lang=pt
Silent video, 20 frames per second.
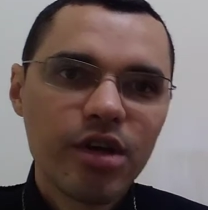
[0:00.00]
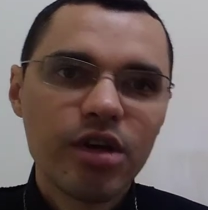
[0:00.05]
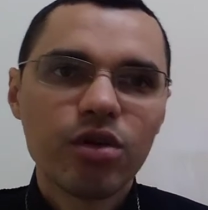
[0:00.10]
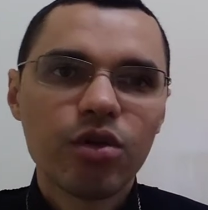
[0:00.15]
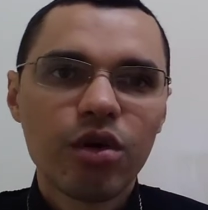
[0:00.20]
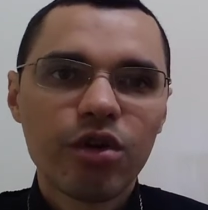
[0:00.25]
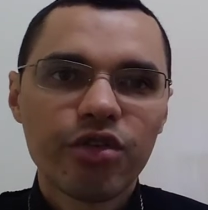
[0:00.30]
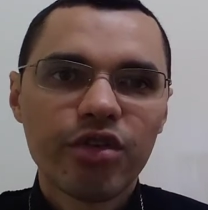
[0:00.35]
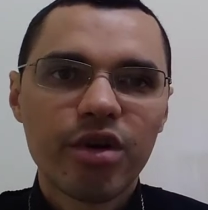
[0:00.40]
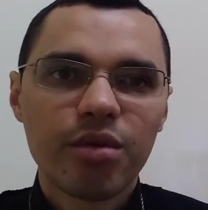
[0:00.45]
que
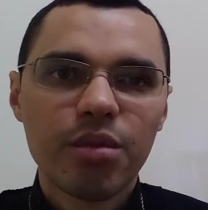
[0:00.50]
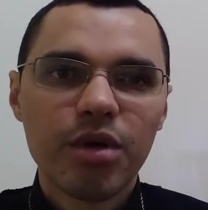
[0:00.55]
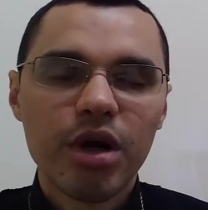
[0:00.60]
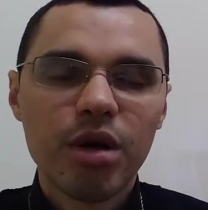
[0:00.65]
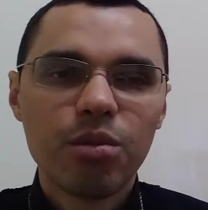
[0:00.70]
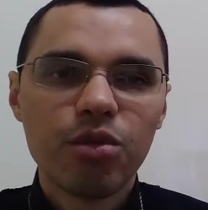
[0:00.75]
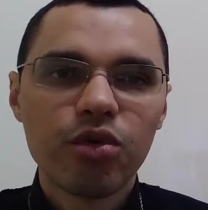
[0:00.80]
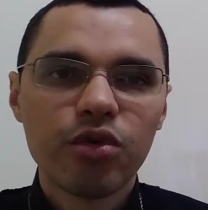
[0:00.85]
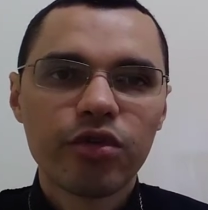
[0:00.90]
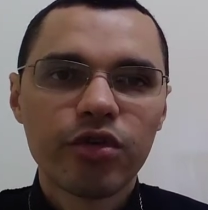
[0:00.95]
nós
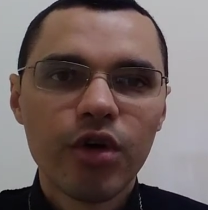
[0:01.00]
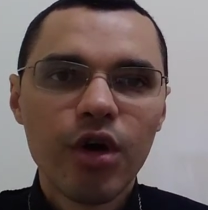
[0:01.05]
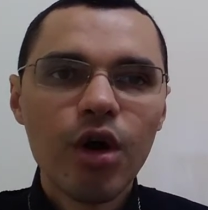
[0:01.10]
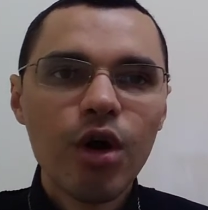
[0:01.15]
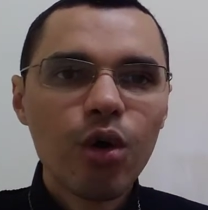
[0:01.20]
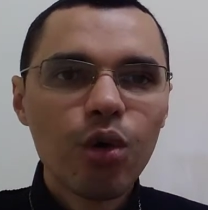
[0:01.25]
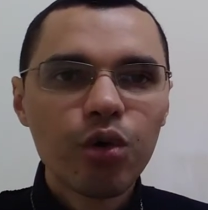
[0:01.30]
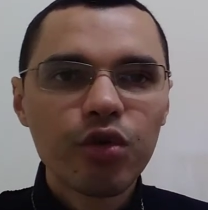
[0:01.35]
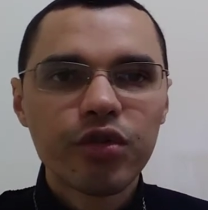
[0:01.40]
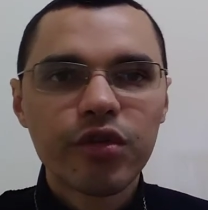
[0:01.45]
chamamos
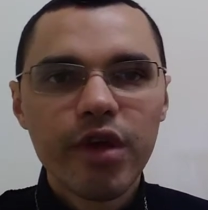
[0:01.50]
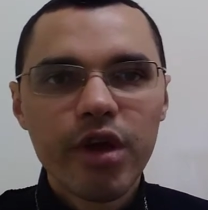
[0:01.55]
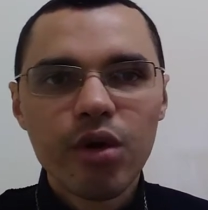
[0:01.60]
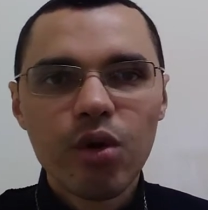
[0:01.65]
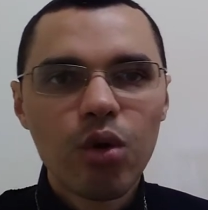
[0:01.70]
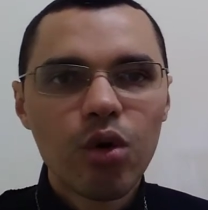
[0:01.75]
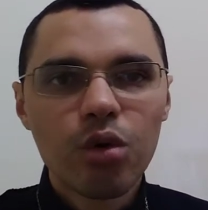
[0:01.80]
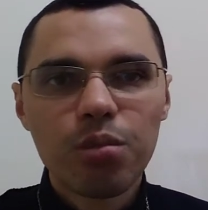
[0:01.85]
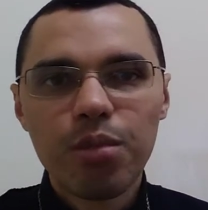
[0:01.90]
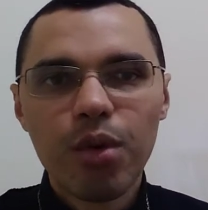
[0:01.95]
o
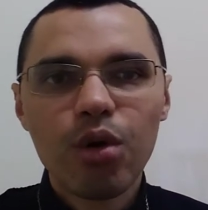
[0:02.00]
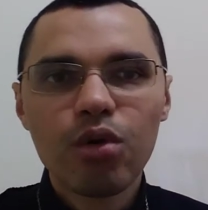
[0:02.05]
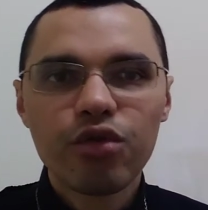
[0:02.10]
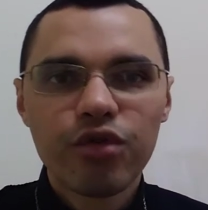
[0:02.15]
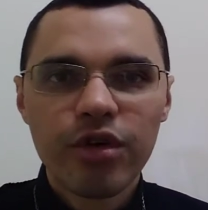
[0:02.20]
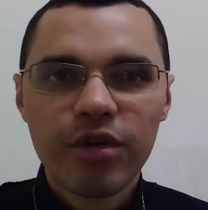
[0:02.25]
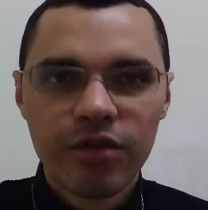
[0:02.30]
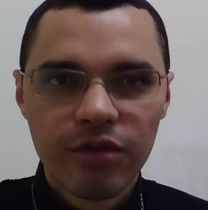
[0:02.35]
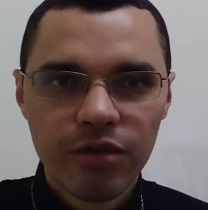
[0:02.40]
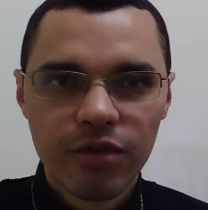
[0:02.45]
Senhor Bom
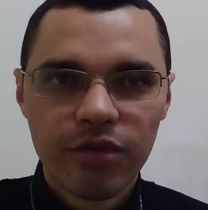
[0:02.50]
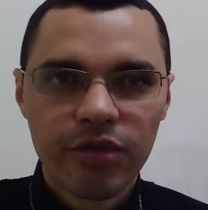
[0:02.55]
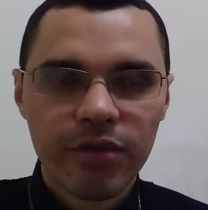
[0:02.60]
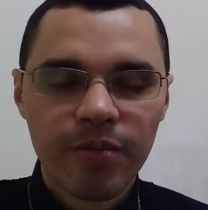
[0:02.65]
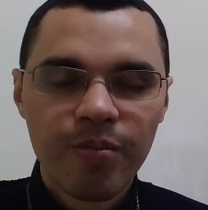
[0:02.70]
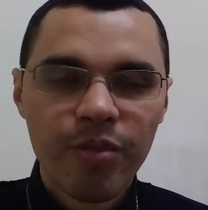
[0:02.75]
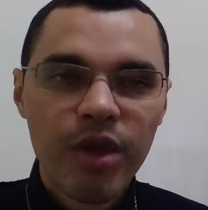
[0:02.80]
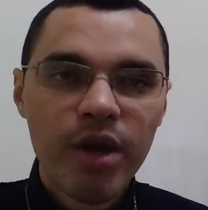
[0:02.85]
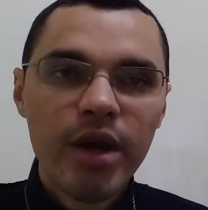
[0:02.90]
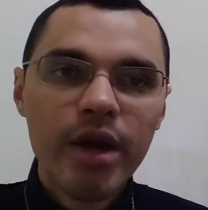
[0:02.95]

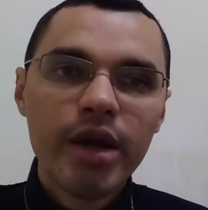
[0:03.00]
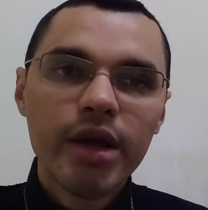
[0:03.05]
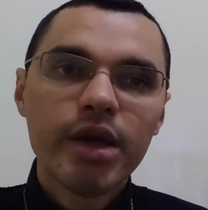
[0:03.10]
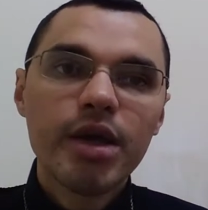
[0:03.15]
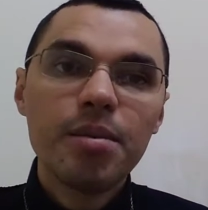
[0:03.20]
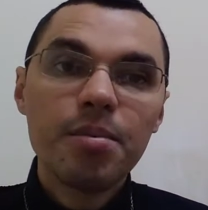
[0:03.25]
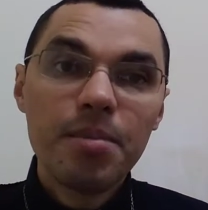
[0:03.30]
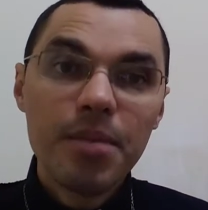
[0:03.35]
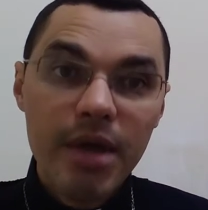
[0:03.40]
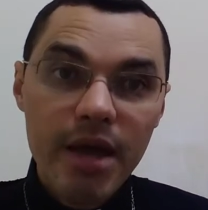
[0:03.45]
Jesus
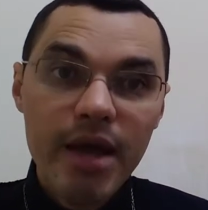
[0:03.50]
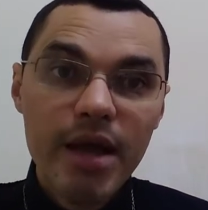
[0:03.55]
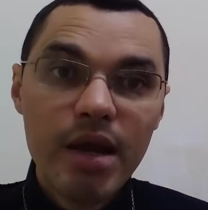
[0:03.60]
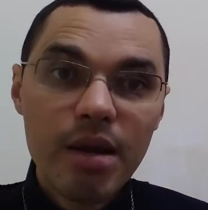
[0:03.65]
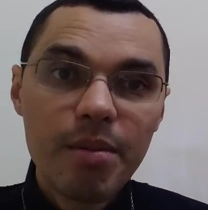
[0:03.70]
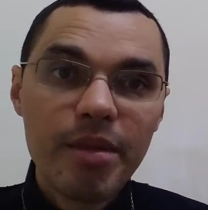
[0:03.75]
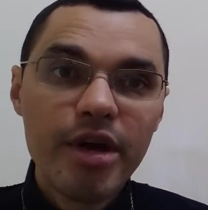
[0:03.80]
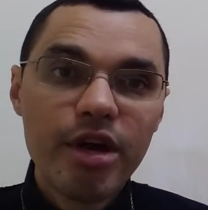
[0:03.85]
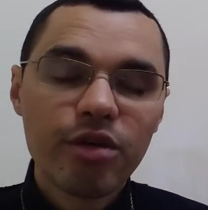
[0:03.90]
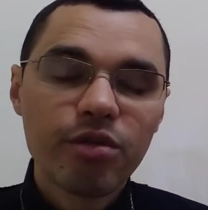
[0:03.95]
que
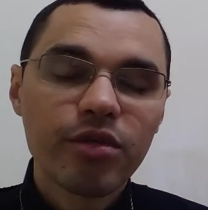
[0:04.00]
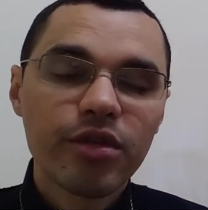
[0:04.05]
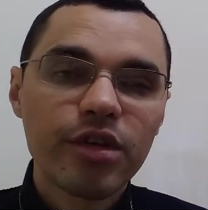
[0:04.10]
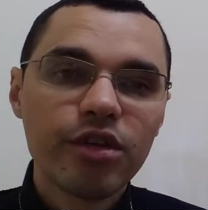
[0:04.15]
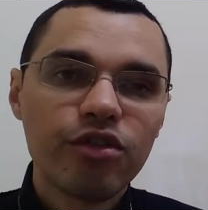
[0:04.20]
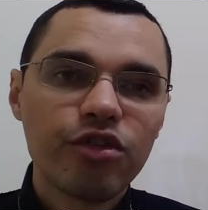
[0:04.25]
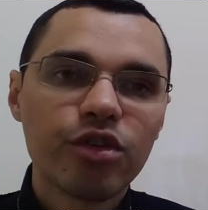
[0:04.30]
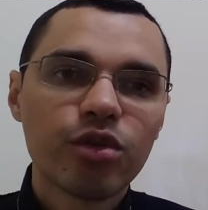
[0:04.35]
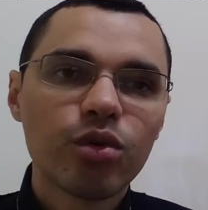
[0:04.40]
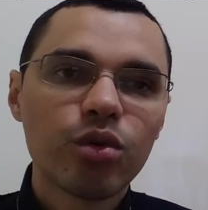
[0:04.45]
ele mesmo se
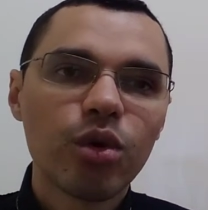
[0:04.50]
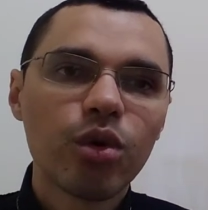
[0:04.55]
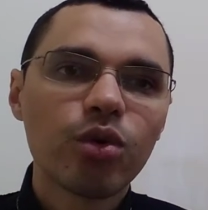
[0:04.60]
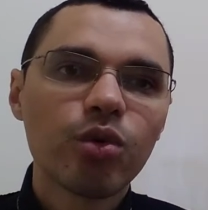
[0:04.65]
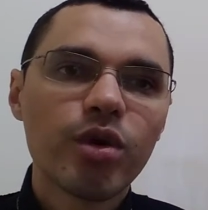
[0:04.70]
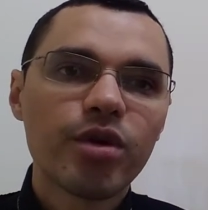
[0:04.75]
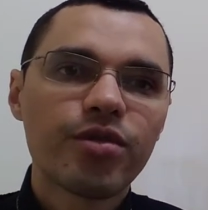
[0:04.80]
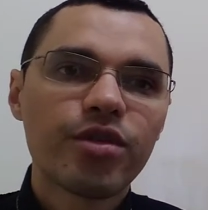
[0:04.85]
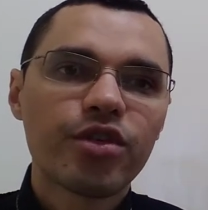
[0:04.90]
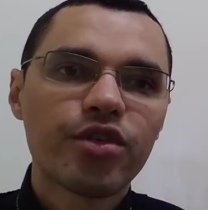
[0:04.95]
intitulou
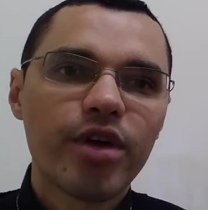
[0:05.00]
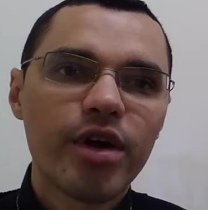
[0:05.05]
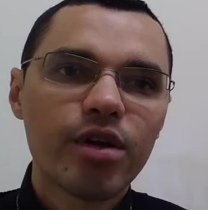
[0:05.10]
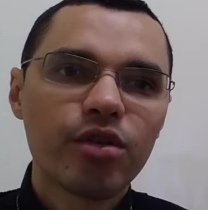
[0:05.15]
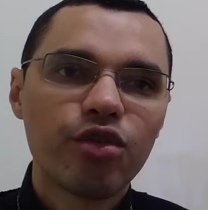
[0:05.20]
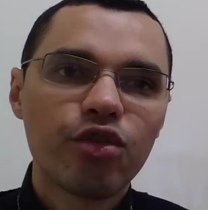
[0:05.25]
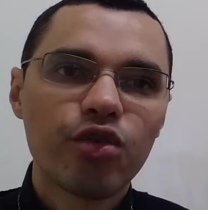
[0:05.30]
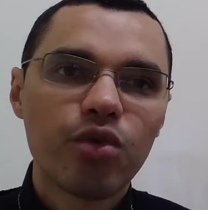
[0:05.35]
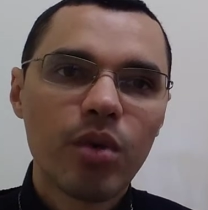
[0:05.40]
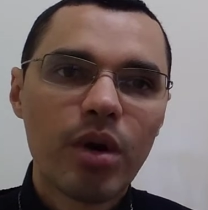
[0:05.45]
no
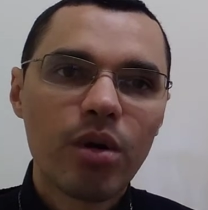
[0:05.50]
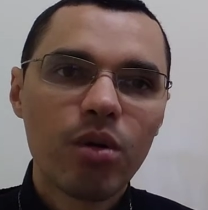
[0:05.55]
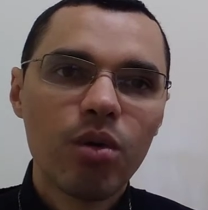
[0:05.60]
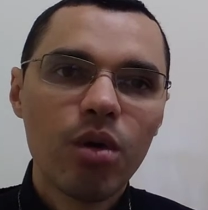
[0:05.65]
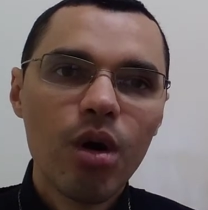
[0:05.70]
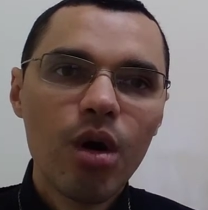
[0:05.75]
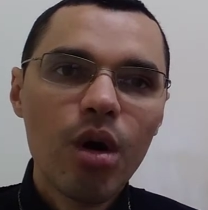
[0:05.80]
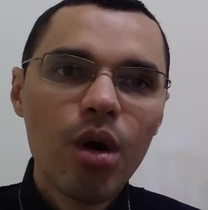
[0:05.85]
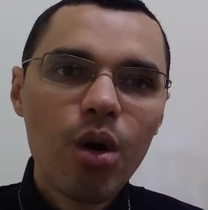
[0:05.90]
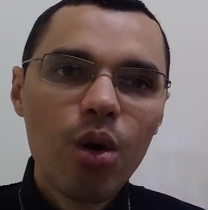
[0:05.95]
Evangelho de
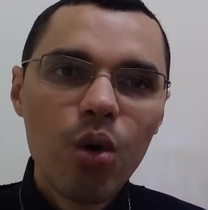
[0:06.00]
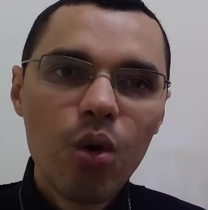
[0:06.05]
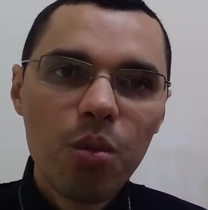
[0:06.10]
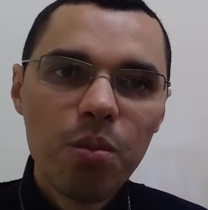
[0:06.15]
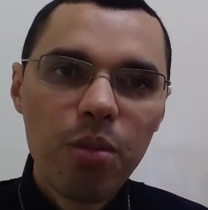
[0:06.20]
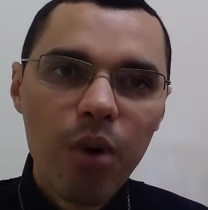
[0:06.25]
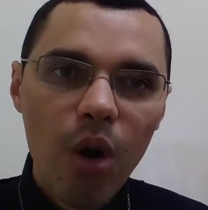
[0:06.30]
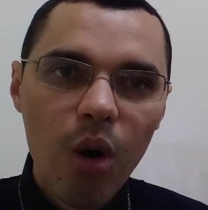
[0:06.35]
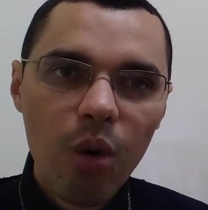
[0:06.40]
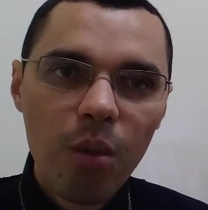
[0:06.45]
João o
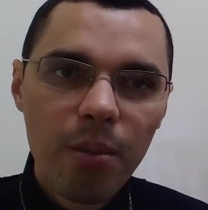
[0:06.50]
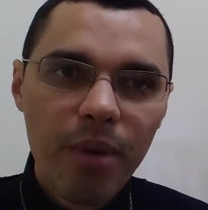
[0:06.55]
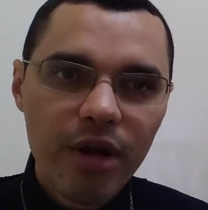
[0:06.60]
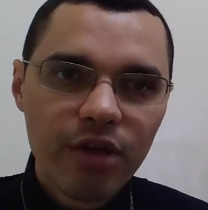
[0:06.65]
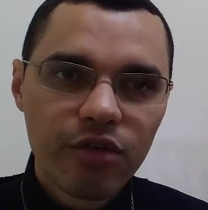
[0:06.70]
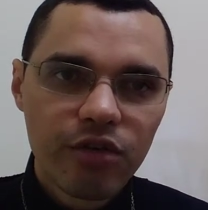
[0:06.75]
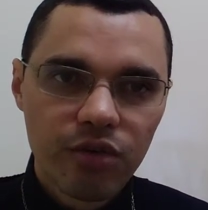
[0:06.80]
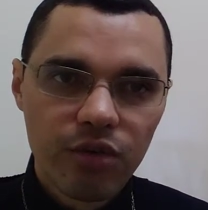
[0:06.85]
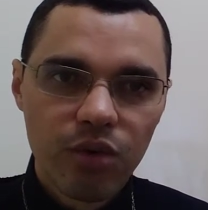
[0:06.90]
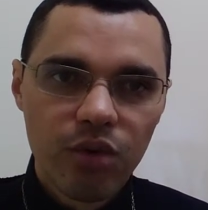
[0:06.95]
bom
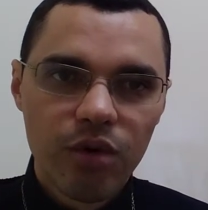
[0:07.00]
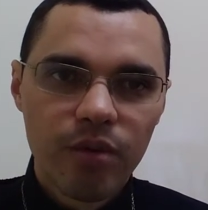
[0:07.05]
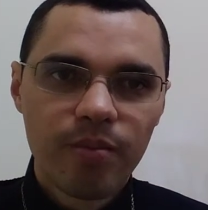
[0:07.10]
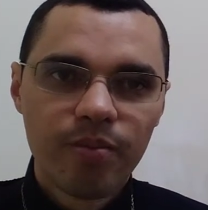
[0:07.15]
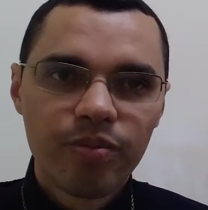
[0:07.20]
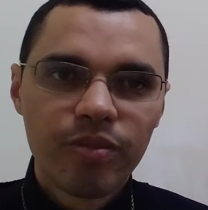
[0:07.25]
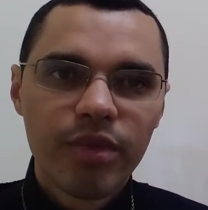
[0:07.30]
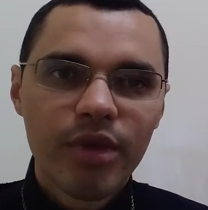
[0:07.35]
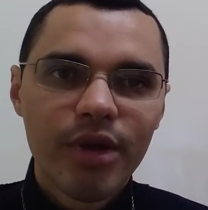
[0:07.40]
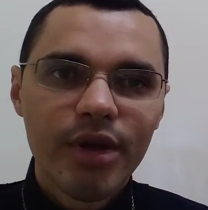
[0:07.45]
pastor,